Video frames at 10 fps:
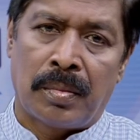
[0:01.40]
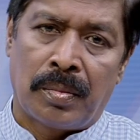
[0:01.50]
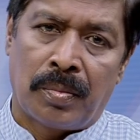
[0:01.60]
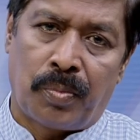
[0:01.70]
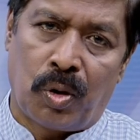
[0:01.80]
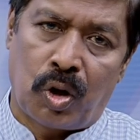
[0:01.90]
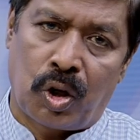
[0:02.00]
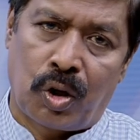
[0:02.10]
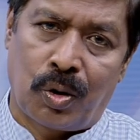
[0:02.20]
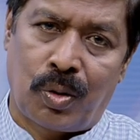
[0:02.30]
প্রিয়
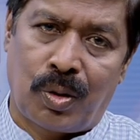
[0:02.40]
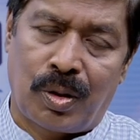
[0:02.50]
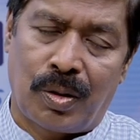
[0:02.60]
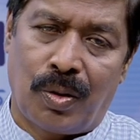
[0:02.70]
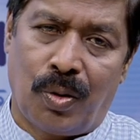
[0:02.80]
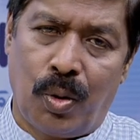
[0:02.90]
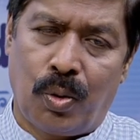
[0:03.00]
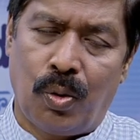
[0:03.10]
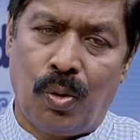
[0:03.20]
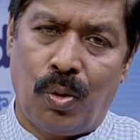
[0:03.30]
দর্শক ঐক্য
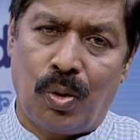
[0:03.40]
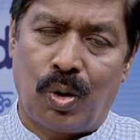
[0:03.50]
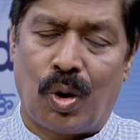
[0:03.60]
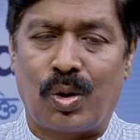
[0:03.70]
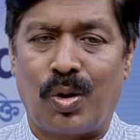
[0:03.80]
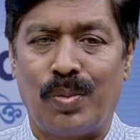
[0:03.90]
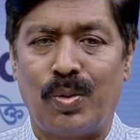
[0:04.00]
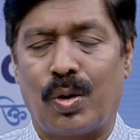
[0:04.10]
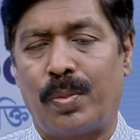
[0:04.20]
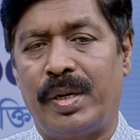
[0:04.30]
ডট কম
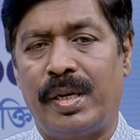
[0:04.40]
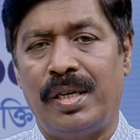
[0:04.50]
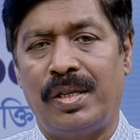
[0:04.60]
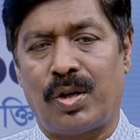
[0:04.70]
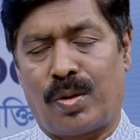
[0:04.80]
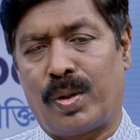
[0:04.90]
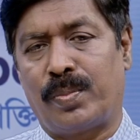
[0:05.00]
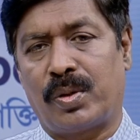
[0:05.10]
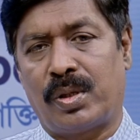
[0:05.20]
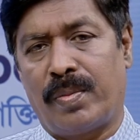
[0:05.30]
ডট বিডি
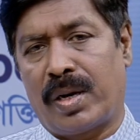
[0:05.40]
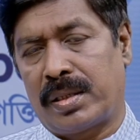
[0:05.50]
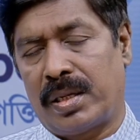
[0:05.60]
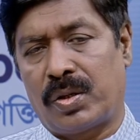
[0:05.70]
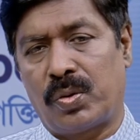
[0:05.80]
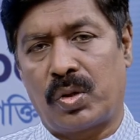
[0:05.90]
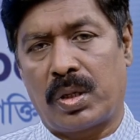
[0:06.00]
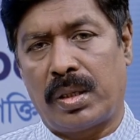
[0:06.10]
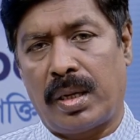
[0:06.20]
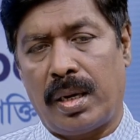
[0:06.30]
সংবাদপত্রে বাংলাদেশ অনুষ্ঠান
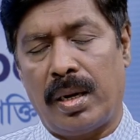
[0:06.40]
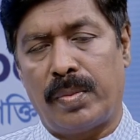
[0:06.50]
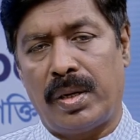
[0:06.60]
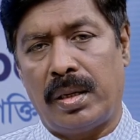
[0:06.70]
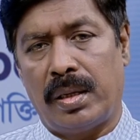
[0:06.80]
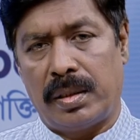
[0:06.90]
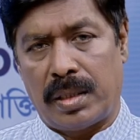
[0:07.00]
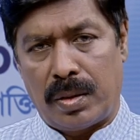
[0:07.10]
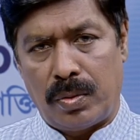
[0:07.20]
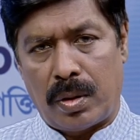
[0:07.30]
থেকে আমি
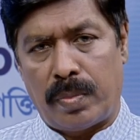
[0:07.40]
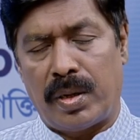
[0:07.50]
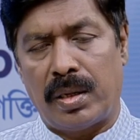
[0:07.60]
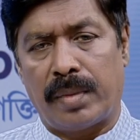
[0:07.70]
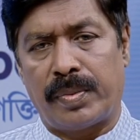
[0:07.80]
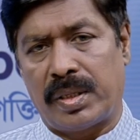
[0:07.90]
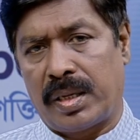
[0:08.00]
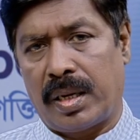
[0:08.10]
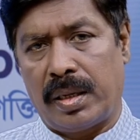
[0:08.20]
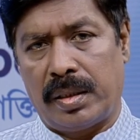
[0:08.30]
রেজানুর রহমান আপনাদেরকে
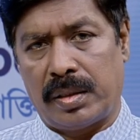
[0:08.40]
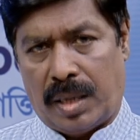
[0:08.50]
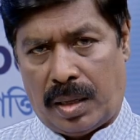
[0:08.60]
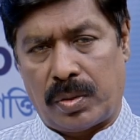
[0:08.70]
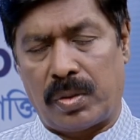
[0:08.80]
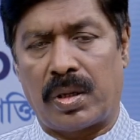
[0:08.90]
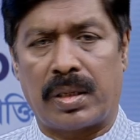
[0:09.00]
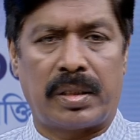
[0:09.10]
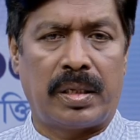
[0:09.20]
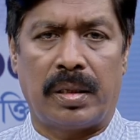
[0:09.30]
স্বাগত
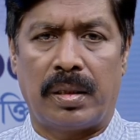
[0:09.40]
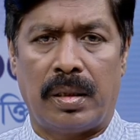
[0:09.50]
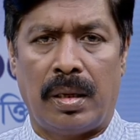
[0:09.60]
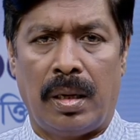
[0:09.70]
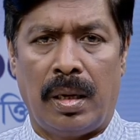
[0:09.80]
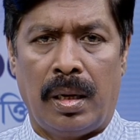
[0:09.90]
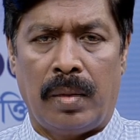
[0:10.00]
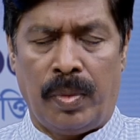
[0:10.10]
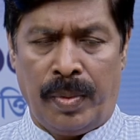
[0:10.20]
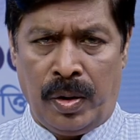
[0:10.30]
জানাচ্ছি
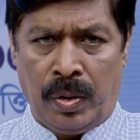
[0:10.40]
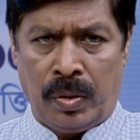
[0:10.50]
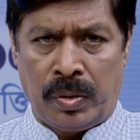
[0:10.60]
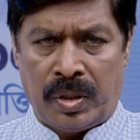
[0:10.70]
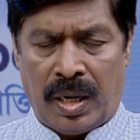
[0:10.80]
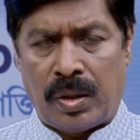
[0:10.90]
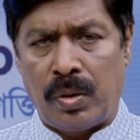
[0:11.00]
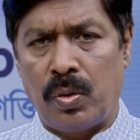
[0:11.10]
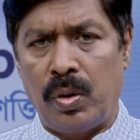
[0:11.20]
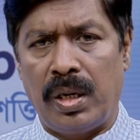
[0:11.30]
বিভিন্ন জাতীয়
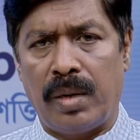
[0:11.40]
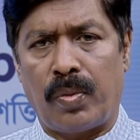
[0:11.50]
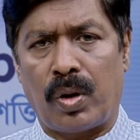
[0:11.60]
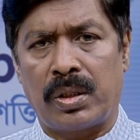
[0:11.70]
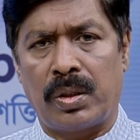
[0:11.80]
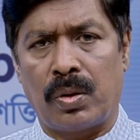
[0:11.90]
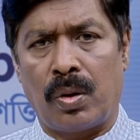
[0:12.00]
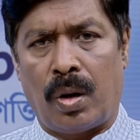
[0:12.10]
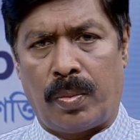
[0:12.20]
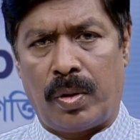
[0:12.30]
দৈনিকে প্রকাশিত
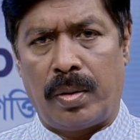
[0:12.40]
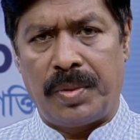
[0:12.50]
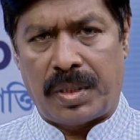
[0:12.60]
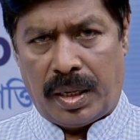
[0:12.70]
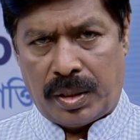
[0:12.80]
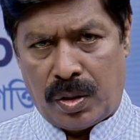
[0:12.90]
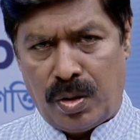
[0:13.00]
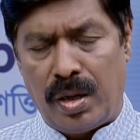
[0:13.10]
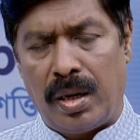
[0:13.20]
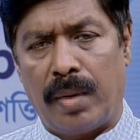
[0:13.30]
খবরের বিশ্লেষণ
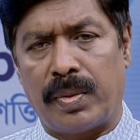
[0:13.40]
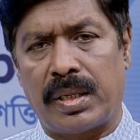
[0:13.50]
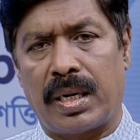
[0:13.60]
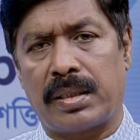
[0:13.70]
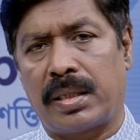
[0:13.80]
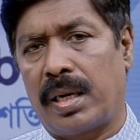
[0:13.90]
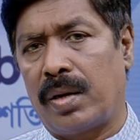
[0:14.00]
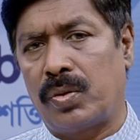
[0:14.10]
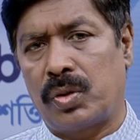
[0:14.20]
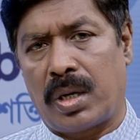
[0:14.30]
নিয়ে আমাদের আজকের এই
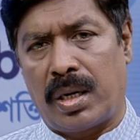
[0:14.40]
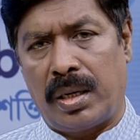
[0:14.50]
অনুষ্ঠানে